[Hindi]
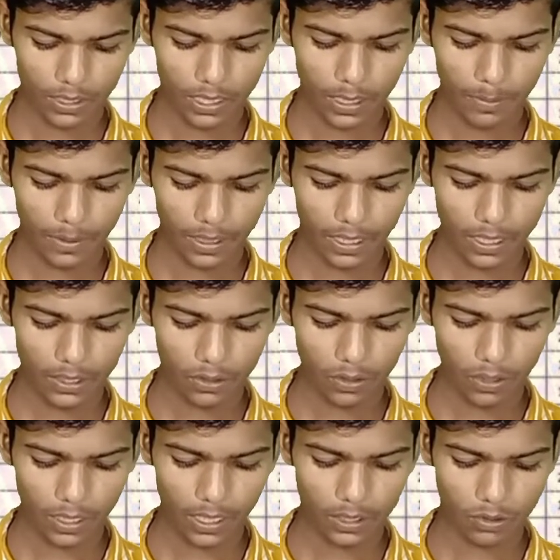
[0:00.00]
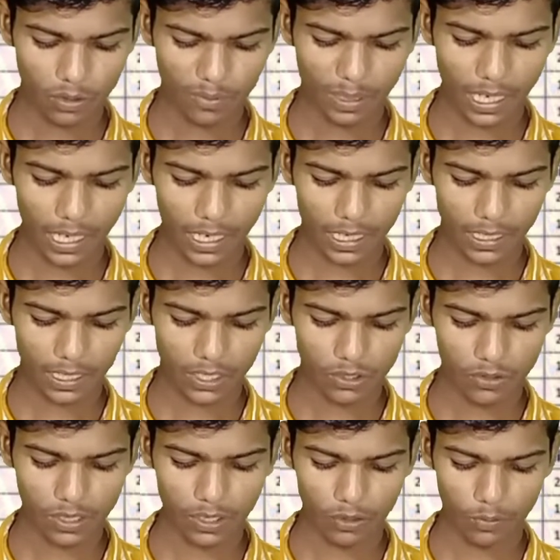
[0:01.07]
सिर्फ ये जो है इसको बढ़ाकर तीन
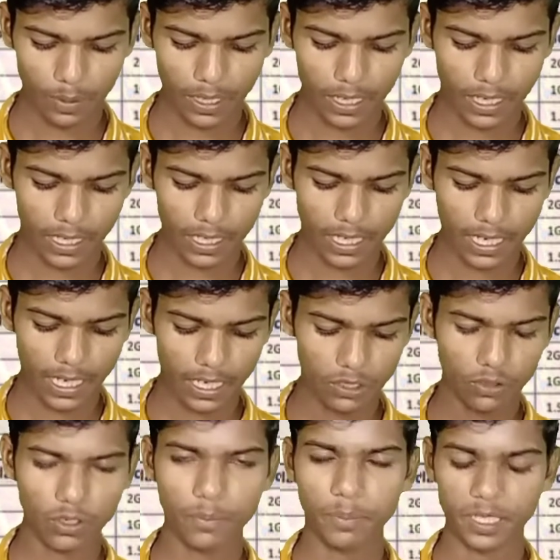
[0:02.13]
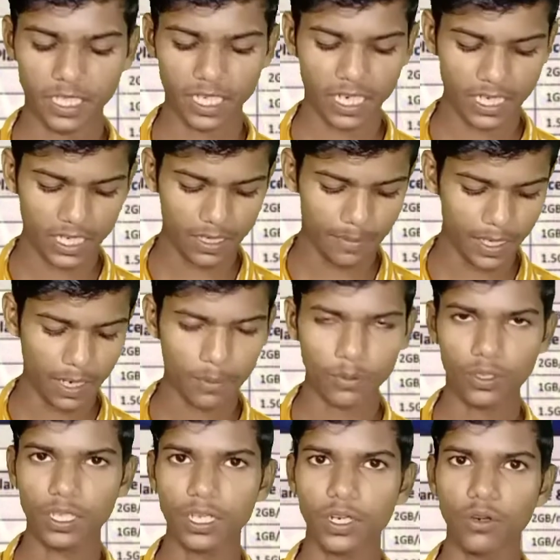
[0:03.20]
सौ एक रुपये कर दिया गया जो कि पचास जी बी आपको
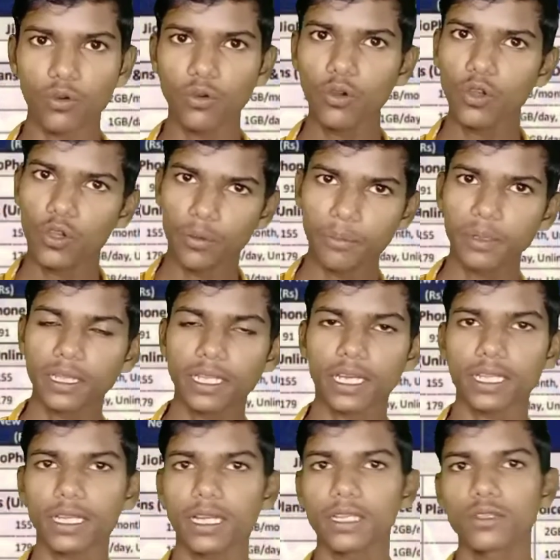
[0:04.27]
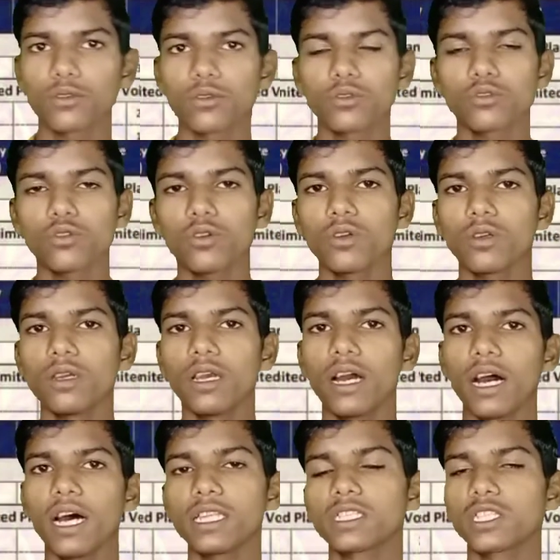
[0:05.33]
देखने को मिलता था तो दोस्तों
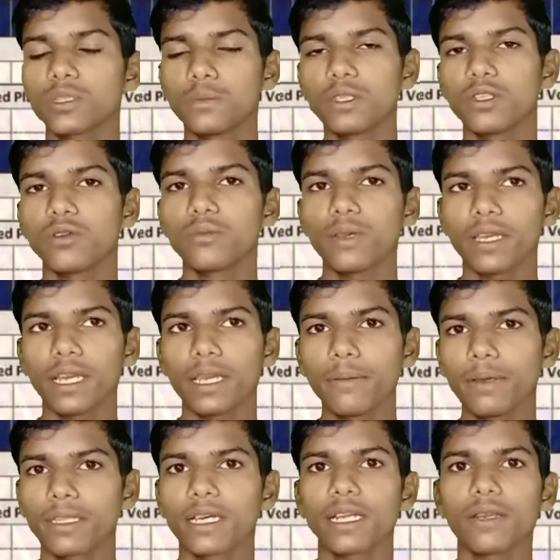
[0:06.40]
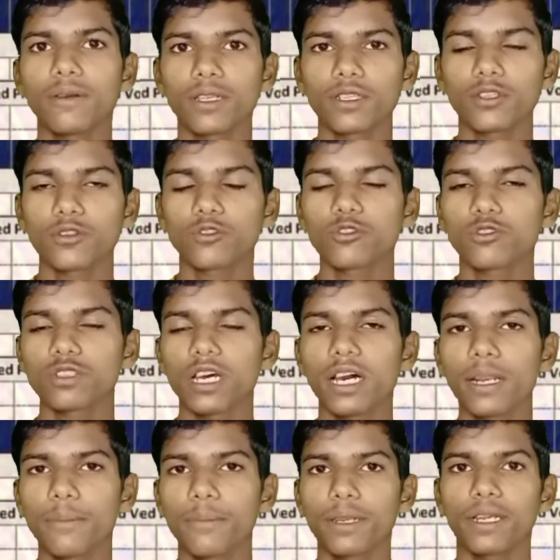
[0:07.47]
आज की इस वीडियो में यही बताने वाला था दोस्तों
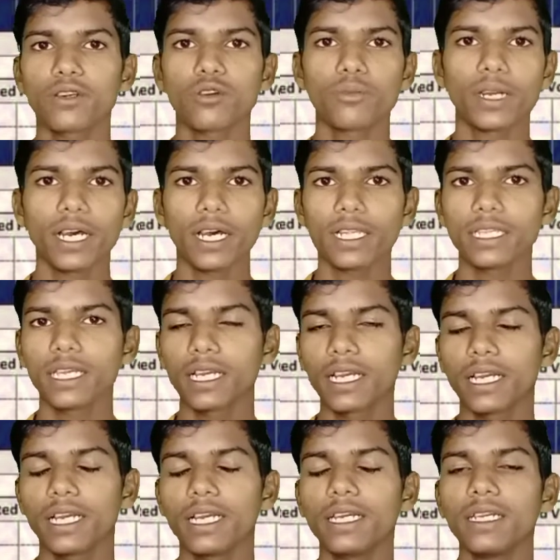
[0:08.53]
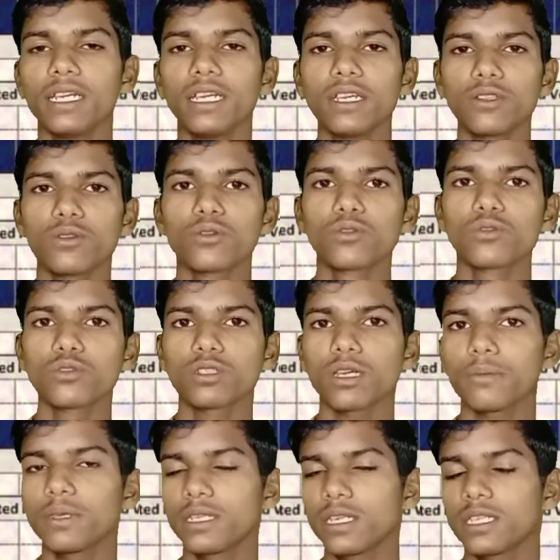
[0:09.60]
सारे प्लान को बढ़ा दिए गए हैं दोस्तों
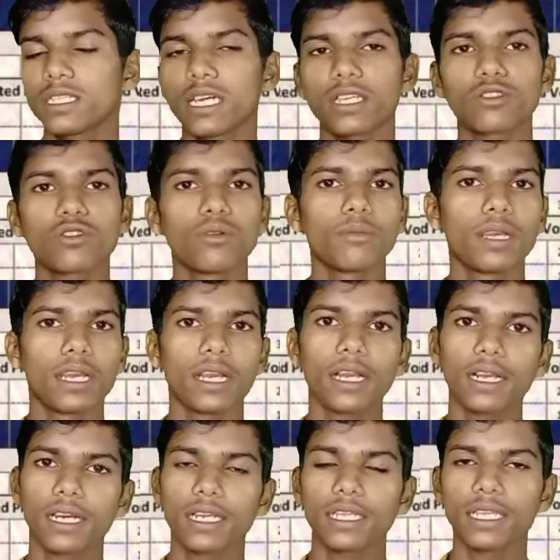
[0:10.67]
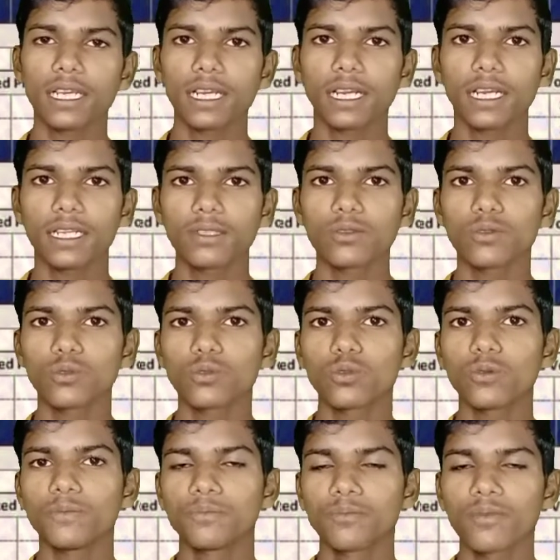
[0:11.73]
सभी रिचार्ज को महंगा कर दिया गया है तो दोस्तों